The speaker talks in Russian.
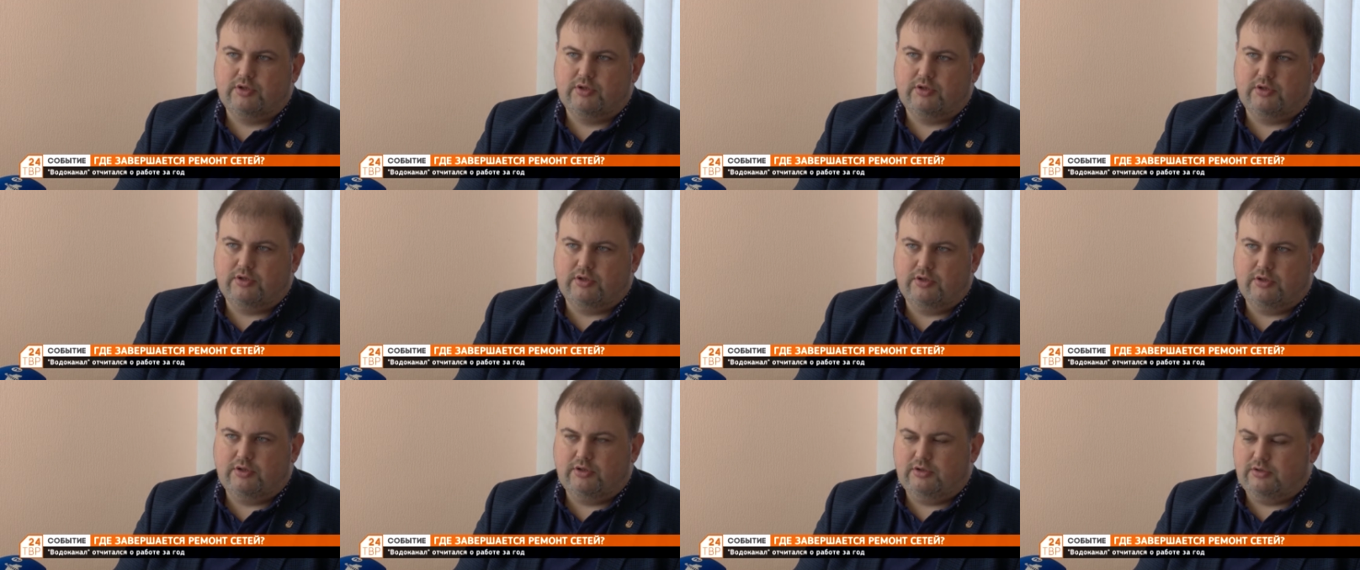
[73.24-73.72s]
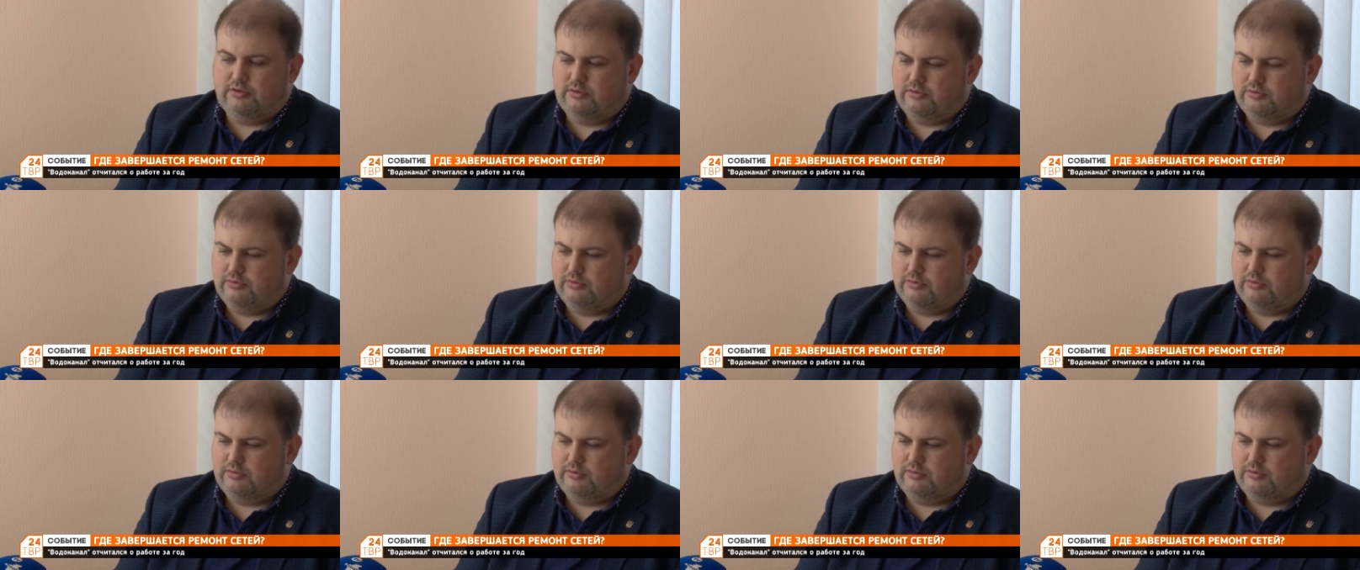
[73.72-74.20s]
И
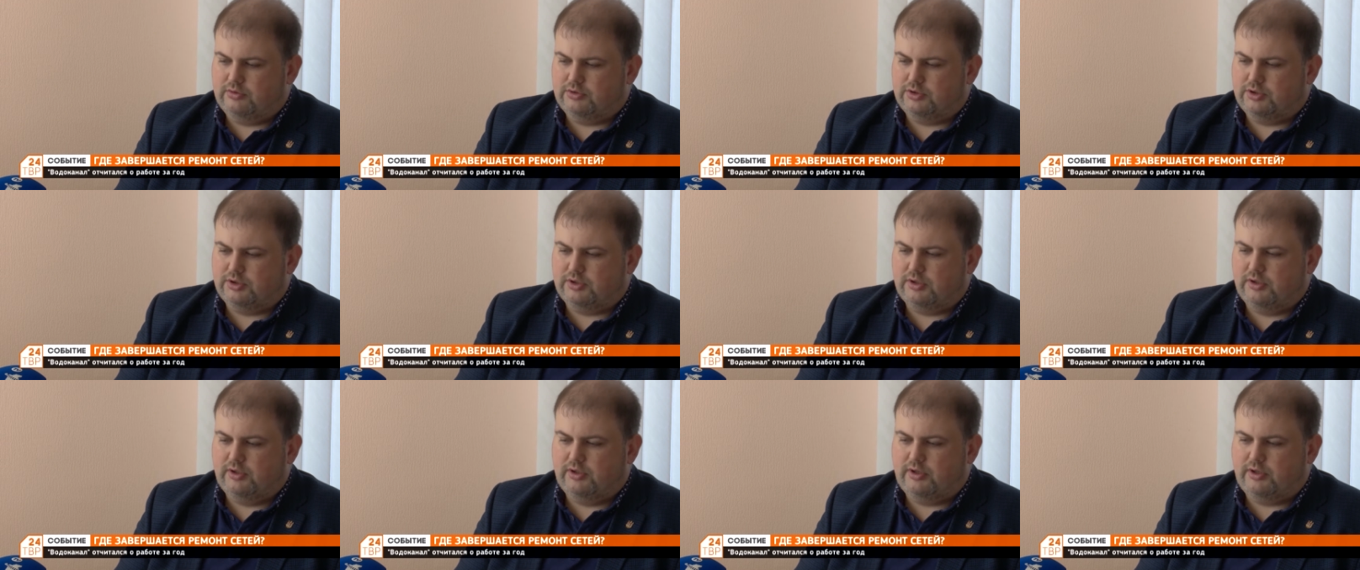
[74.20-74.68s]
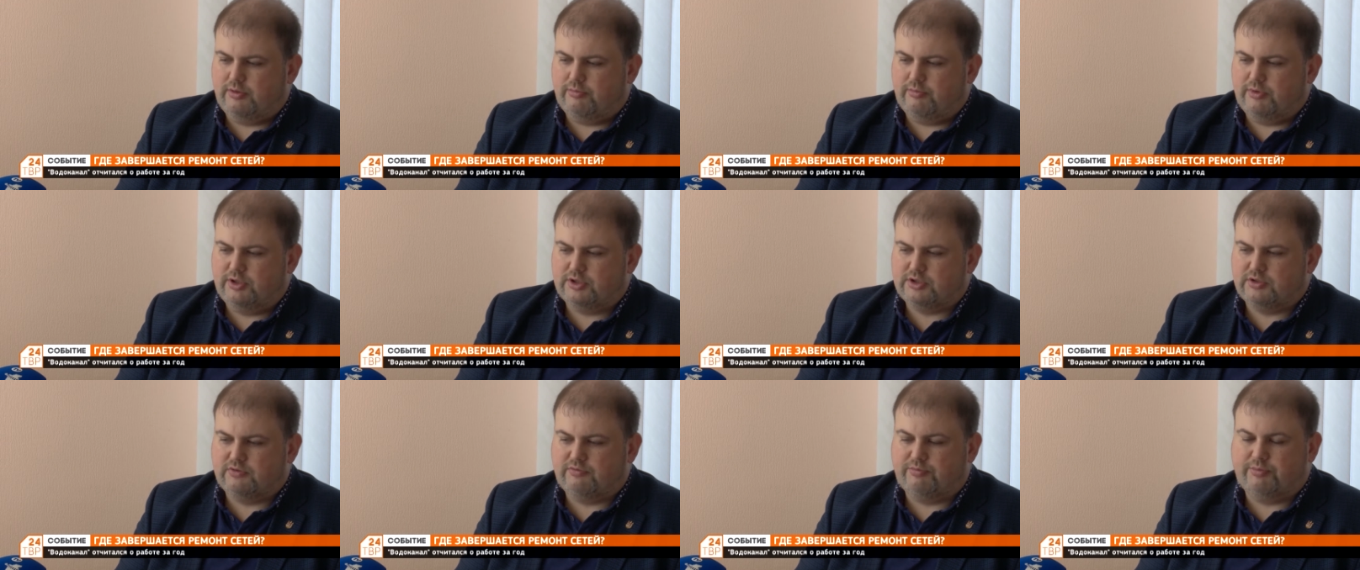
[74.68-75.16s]
э, жители
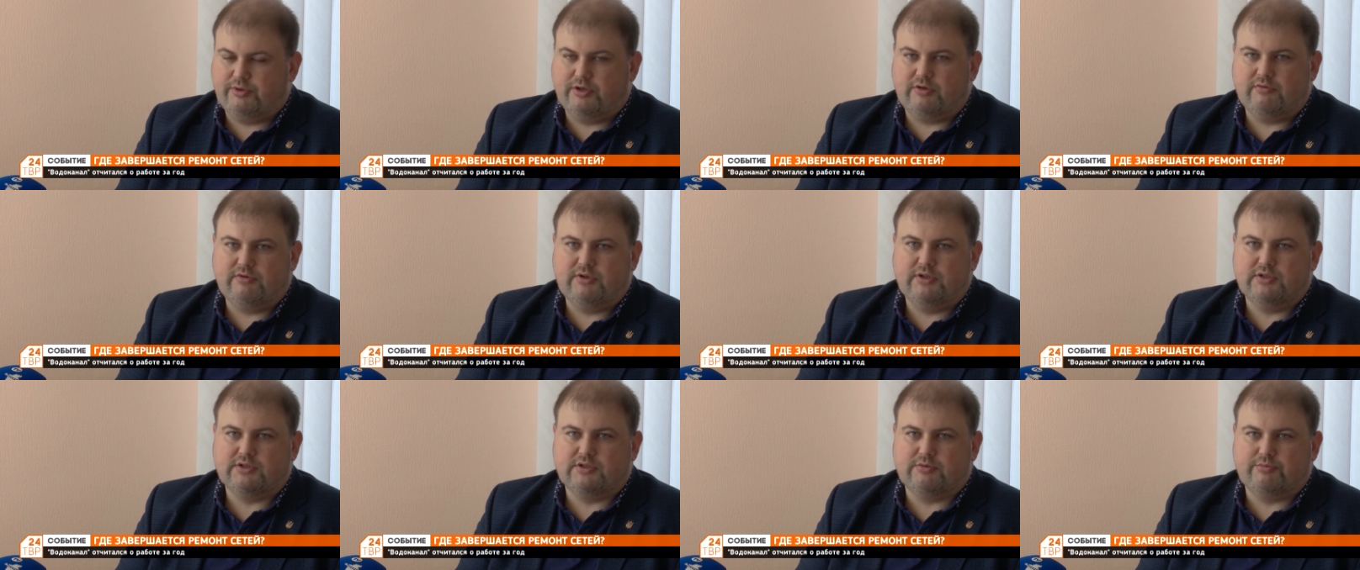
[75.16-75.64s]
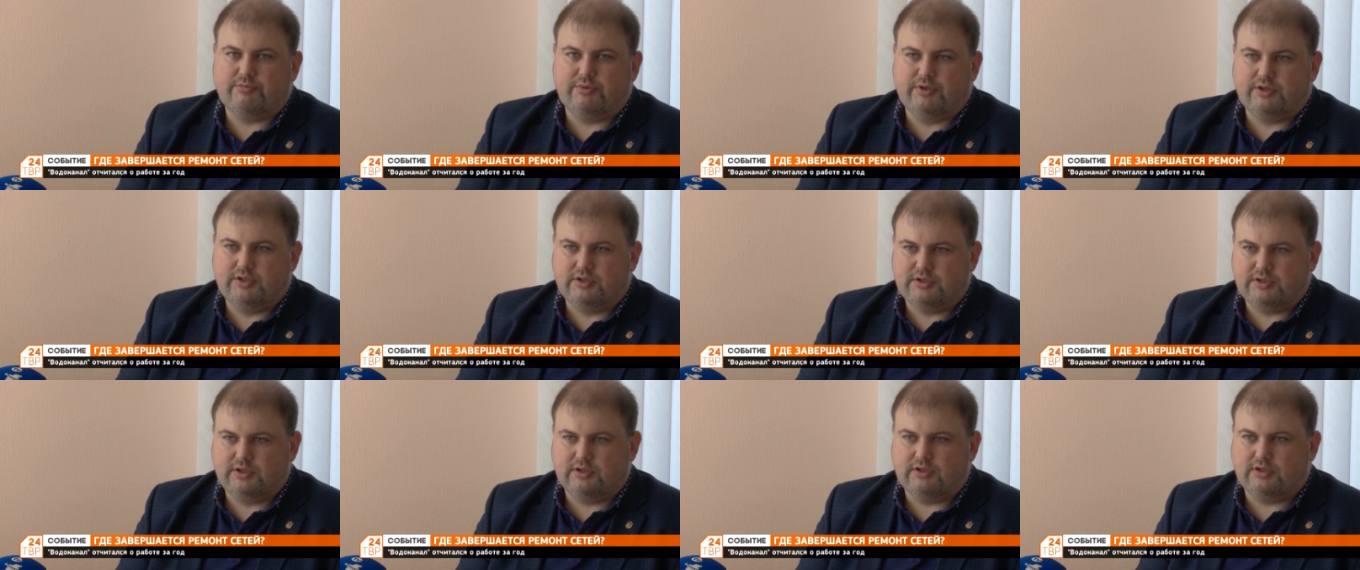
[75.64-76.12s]
Римаша впервые за
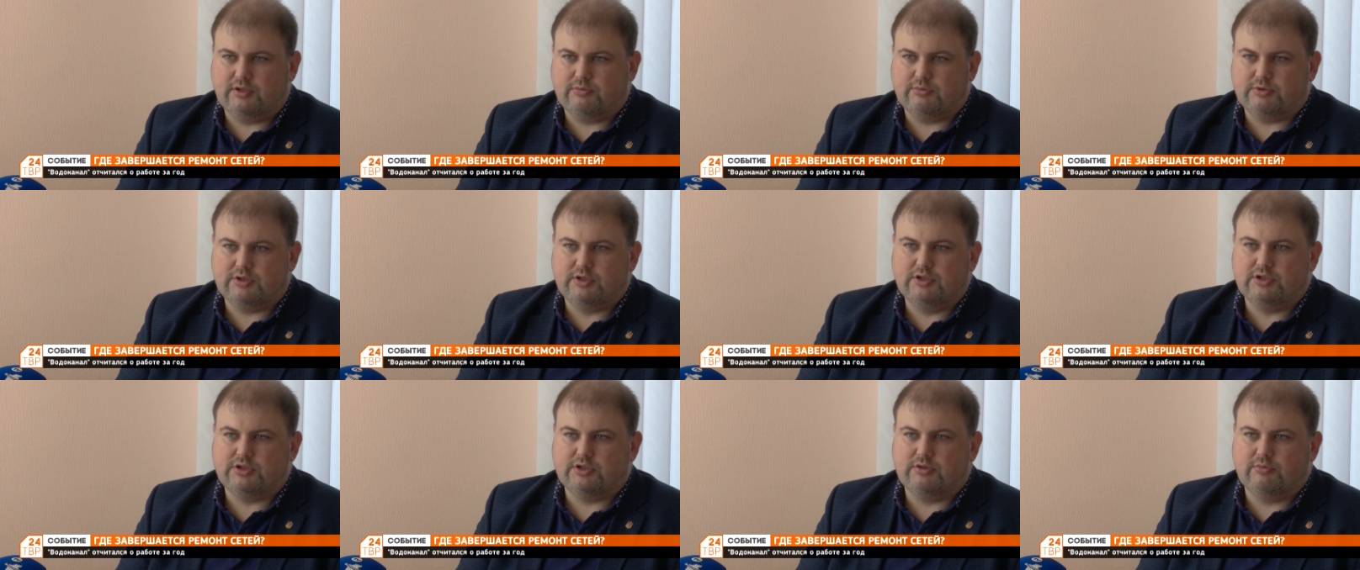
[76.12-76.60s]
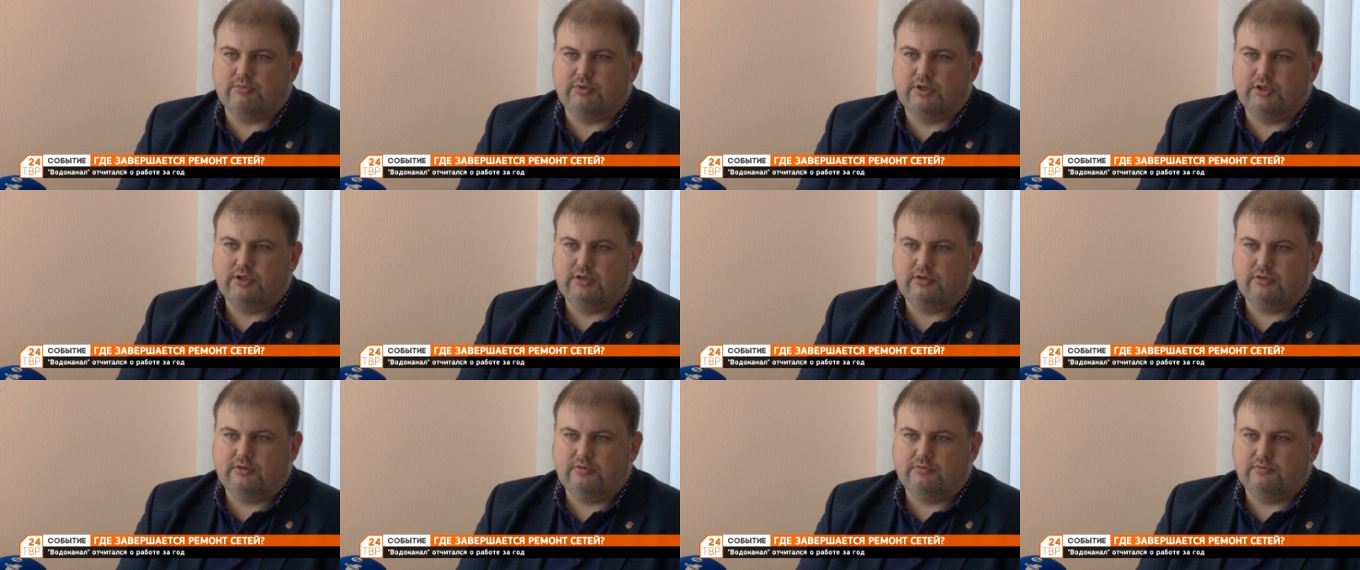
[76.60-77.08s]
50 там, с лишним
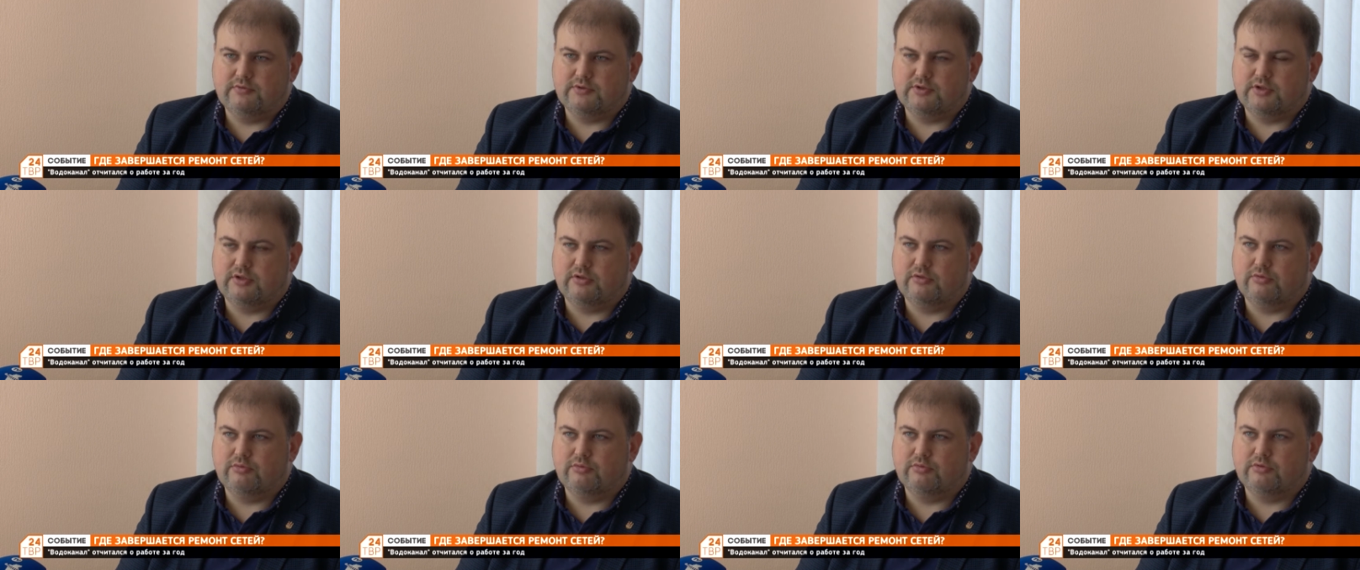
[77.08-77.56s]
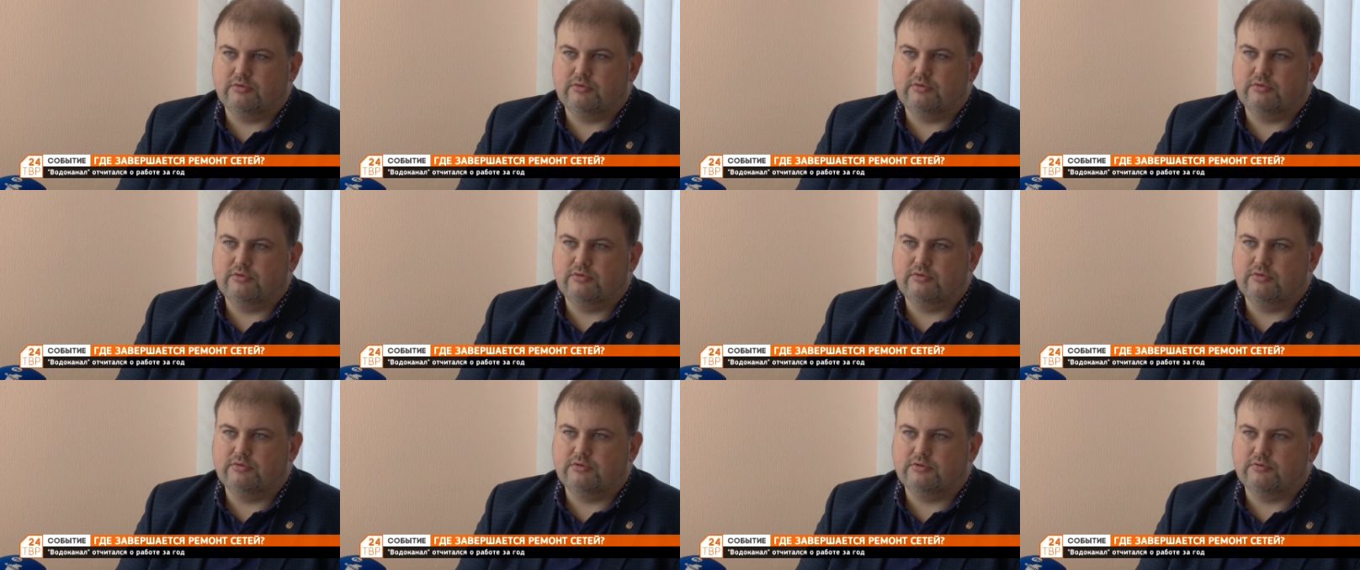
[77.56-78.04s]
лет вздохнут
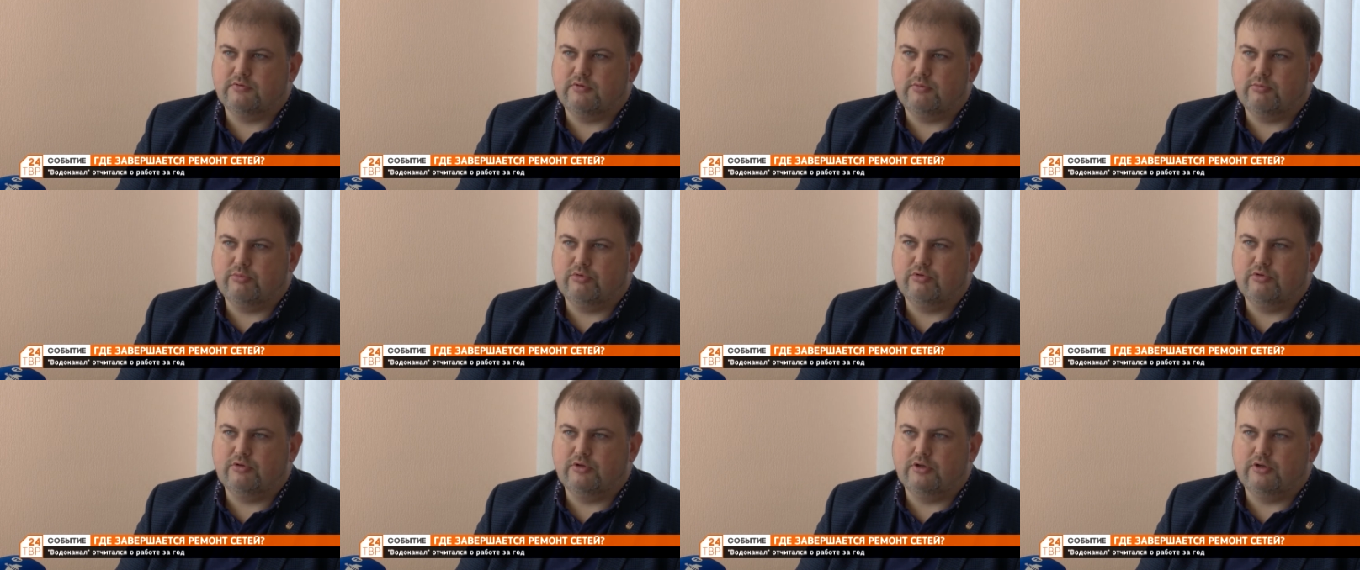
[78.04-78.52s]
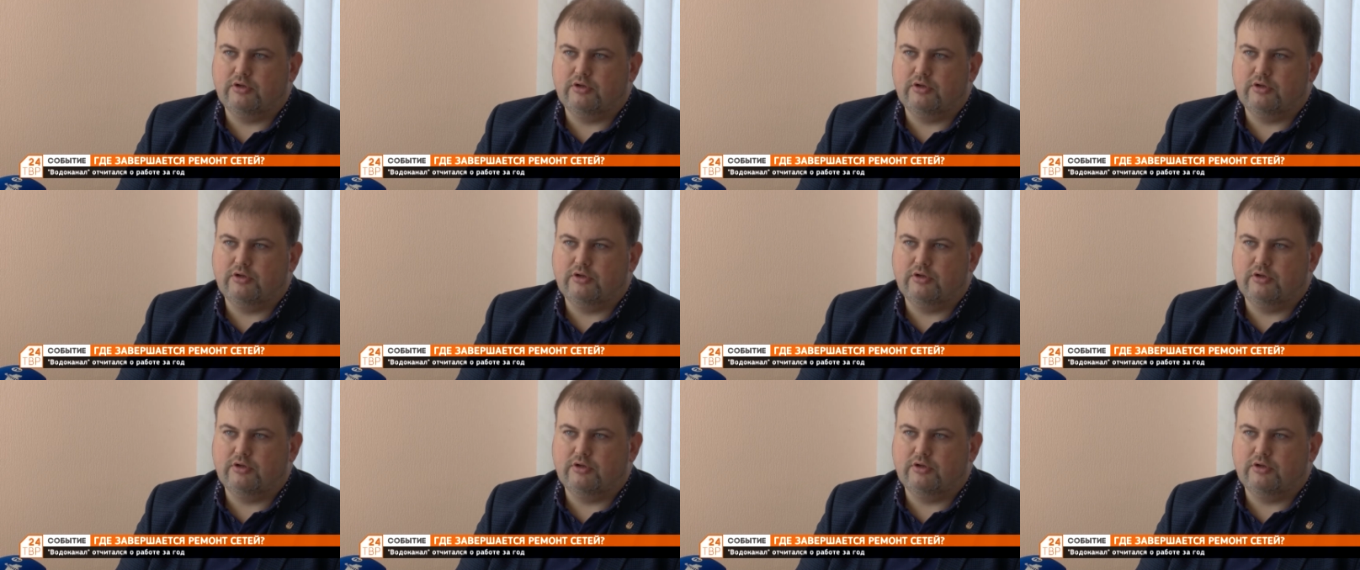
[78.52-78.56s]
свободно,